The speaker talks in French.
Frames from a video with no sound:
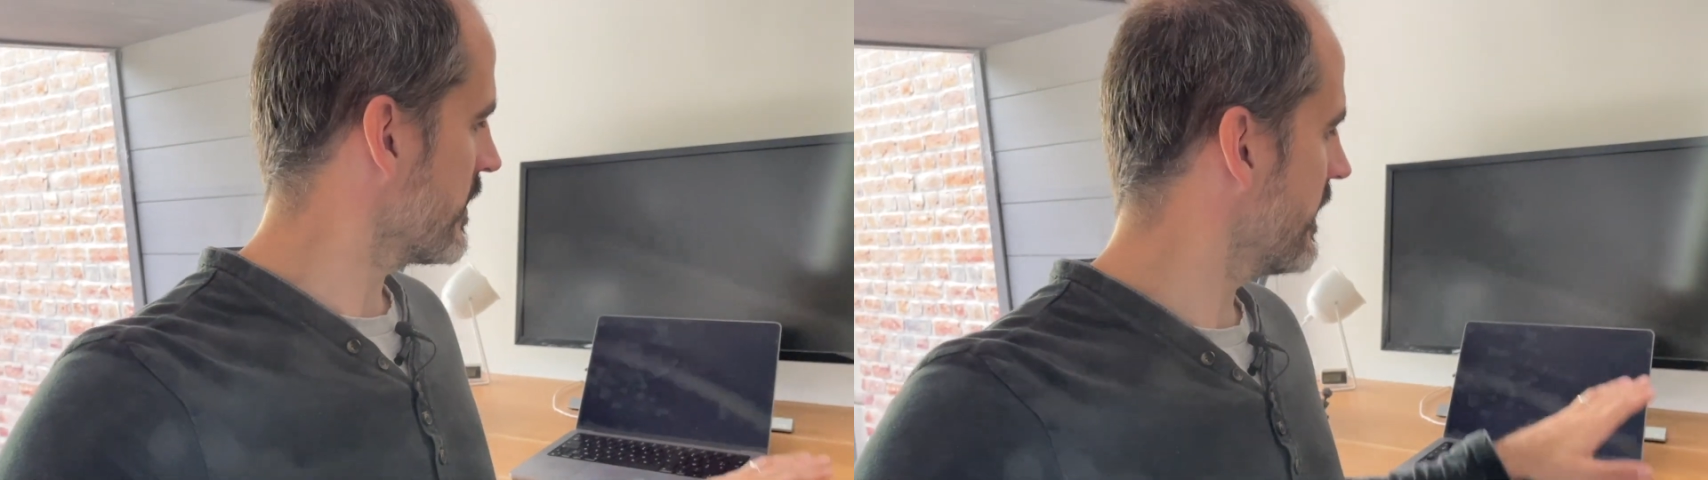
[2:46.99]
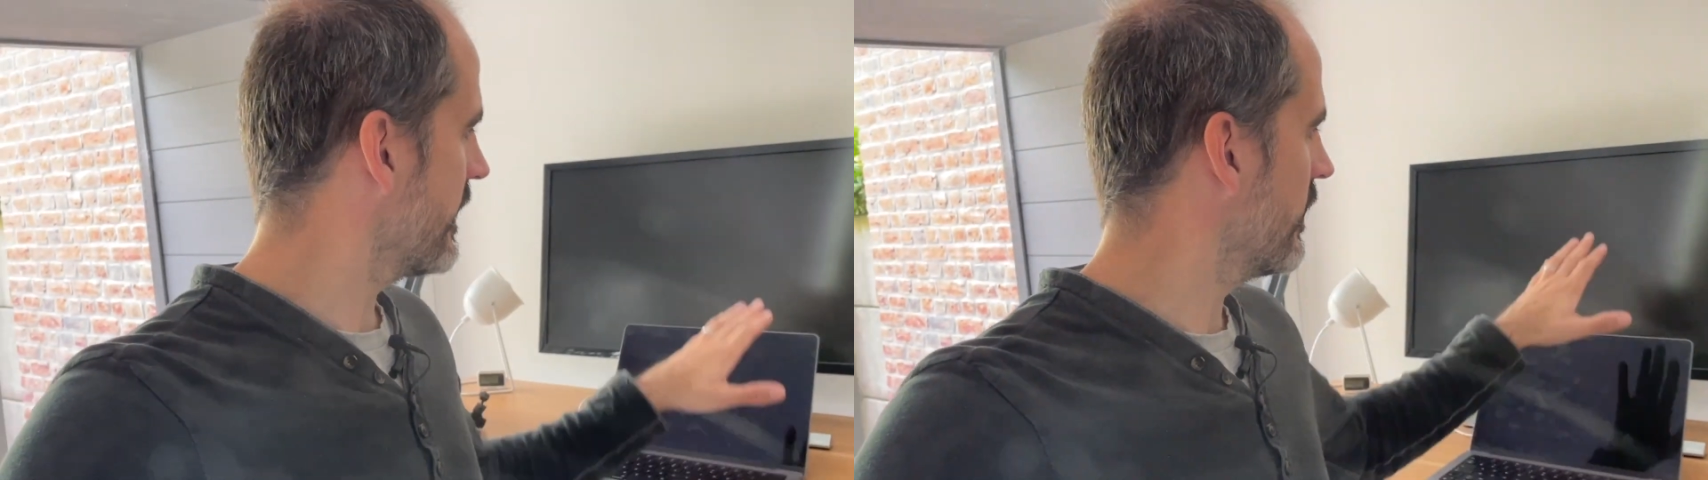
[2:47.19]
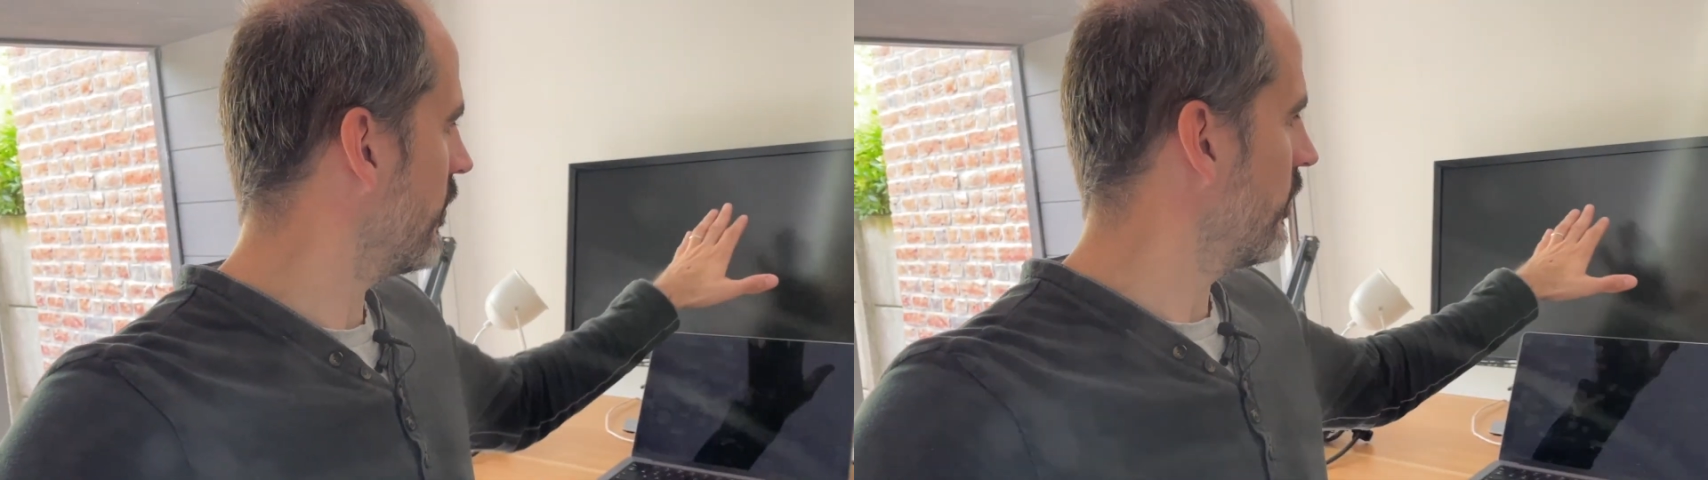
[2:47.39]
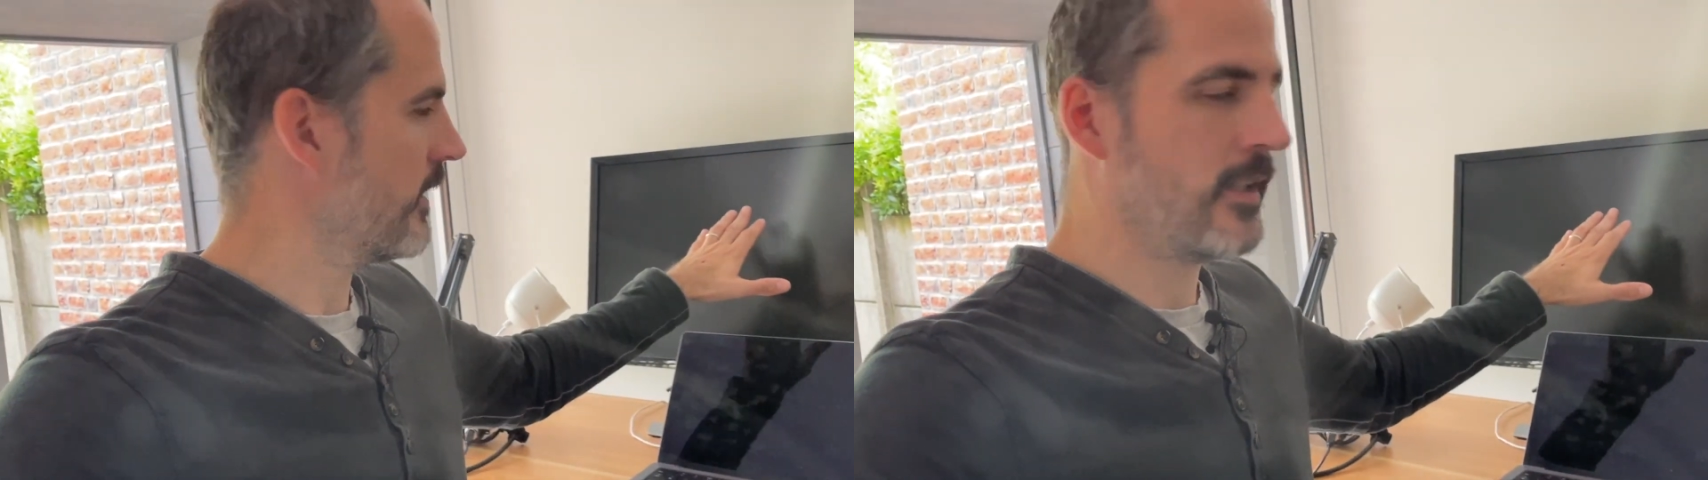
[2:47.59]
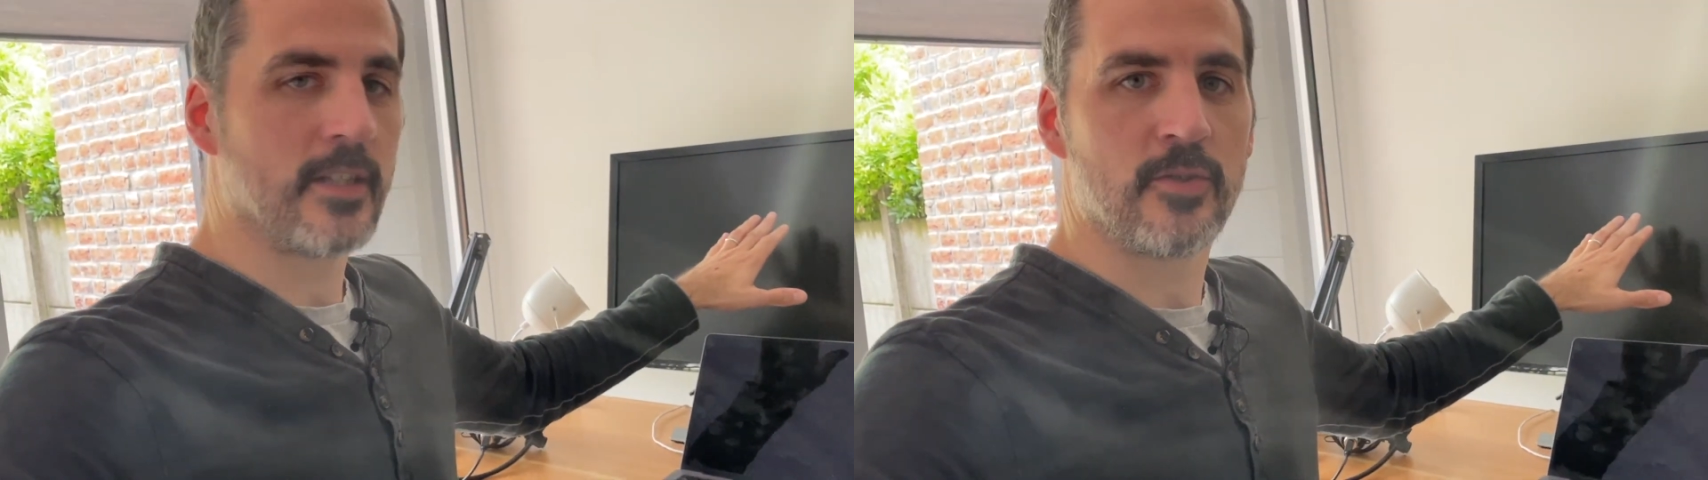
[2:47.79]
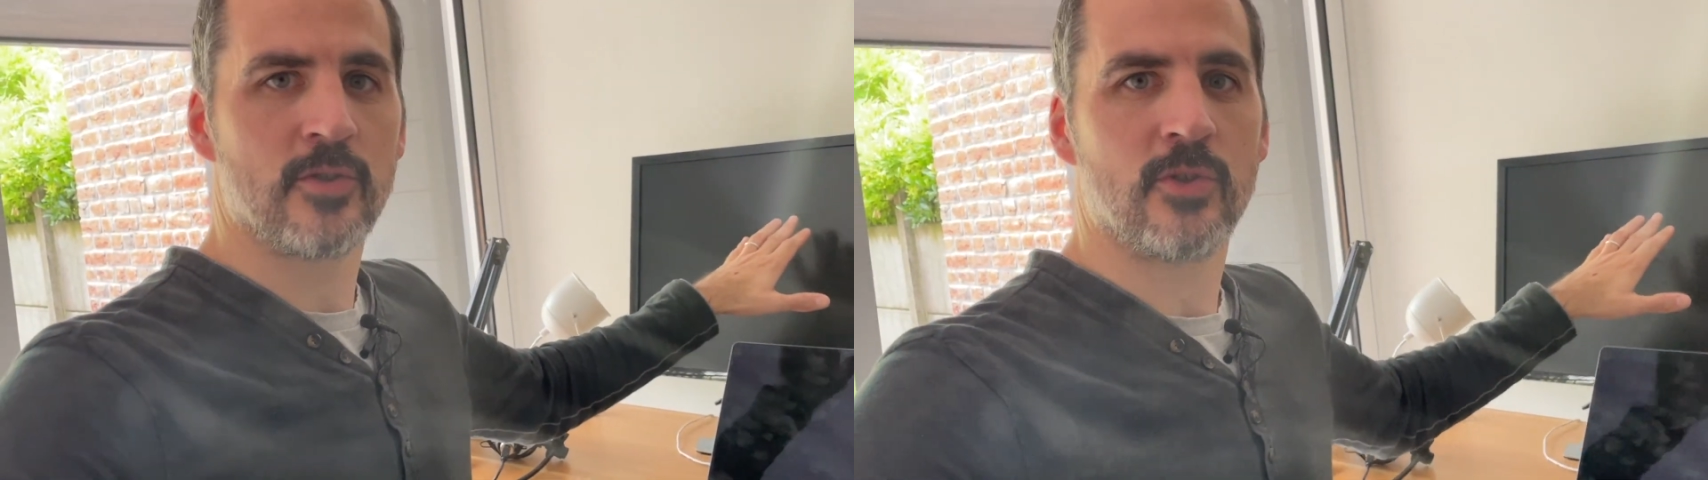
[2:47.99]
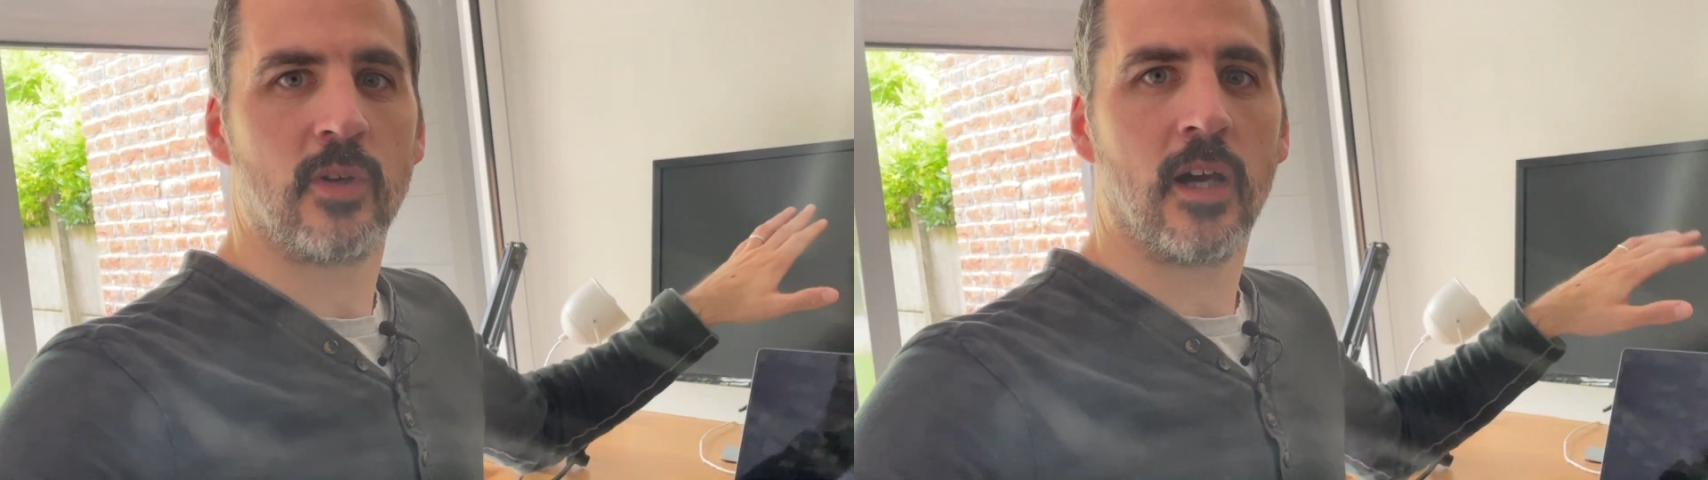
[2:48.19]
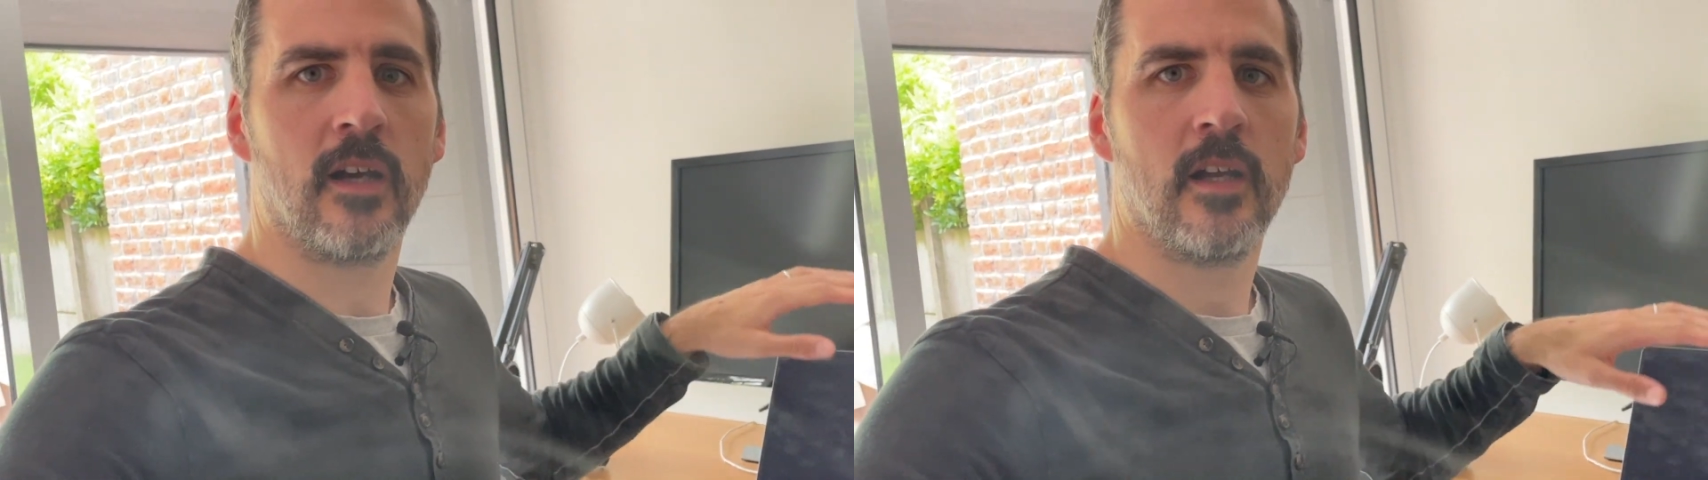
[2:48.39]
cet écran qui est juste
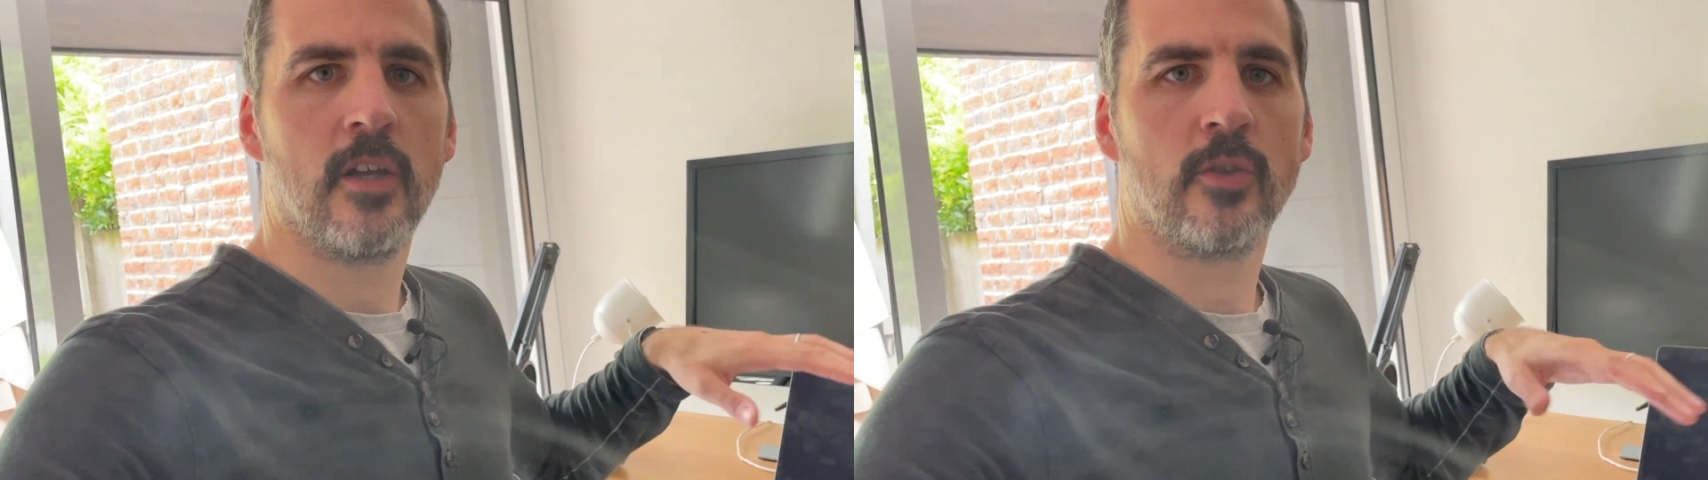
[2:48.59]
là,